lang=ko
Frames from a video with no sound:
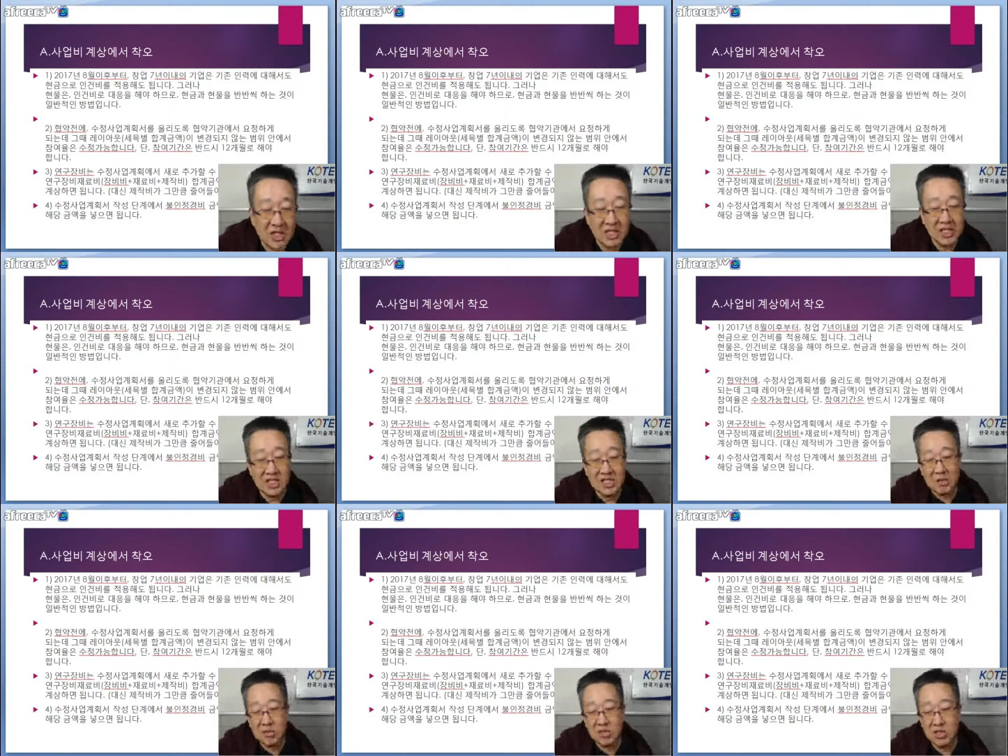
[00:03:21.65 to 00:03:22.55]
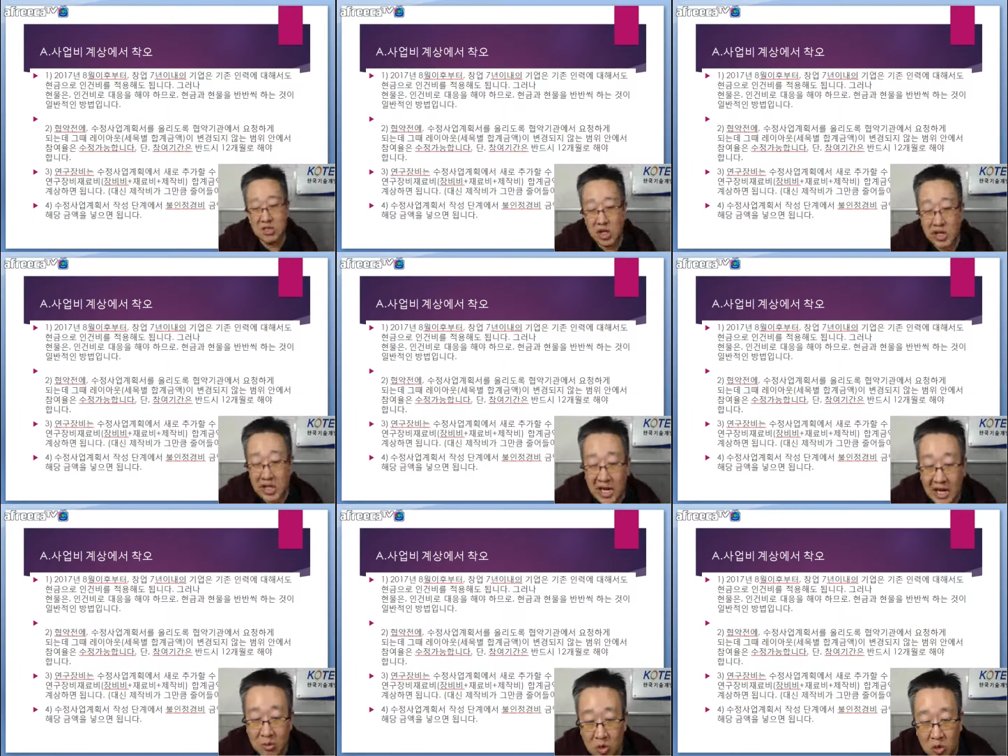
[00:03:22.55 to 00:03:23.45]
직접 저희끼리
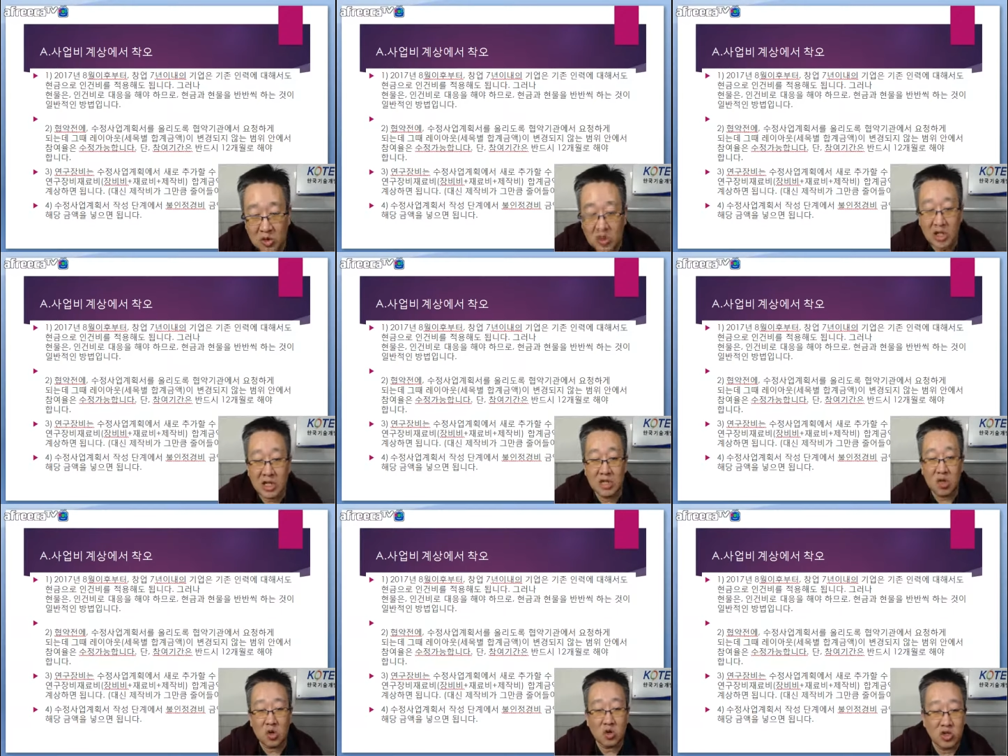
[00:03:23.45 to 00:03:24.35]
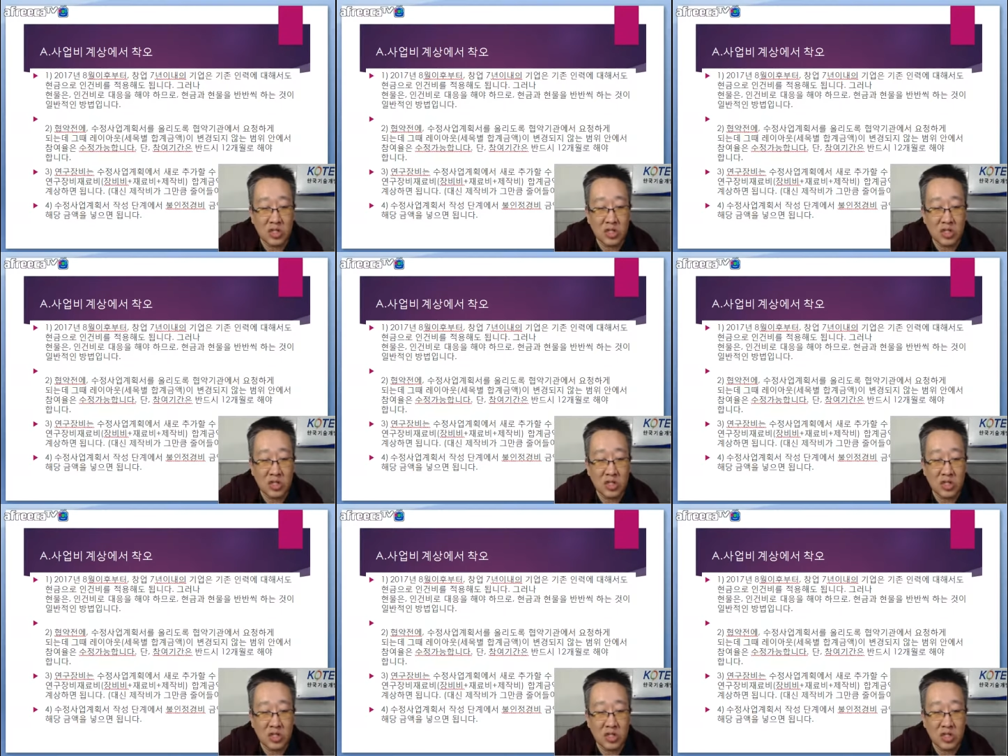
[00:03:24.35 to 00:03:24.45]
알아보고 저희끼리 서로